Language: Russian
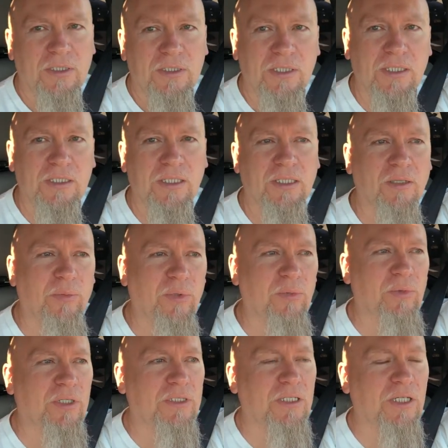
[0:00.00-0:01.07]
сидит,
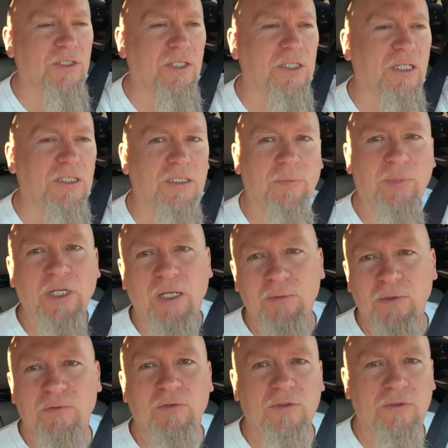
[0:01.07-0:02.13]
например, Сашка наш, а
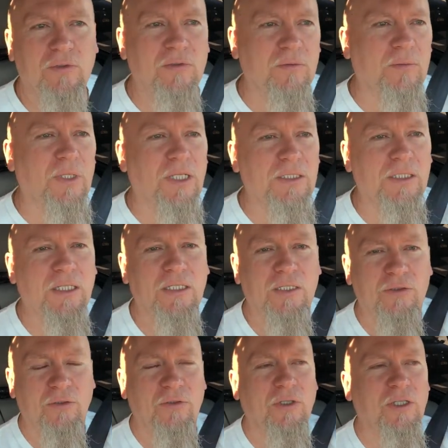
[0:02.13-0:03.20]
прямо вот э,
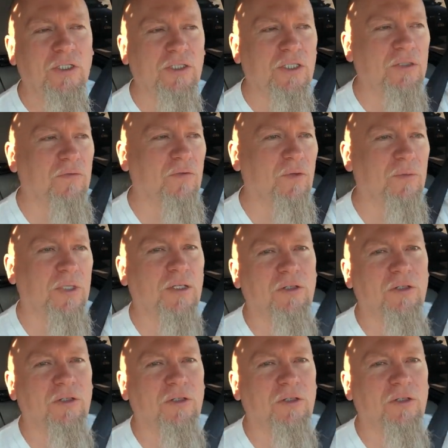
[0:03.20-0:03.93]
младенец, он лежит в нем,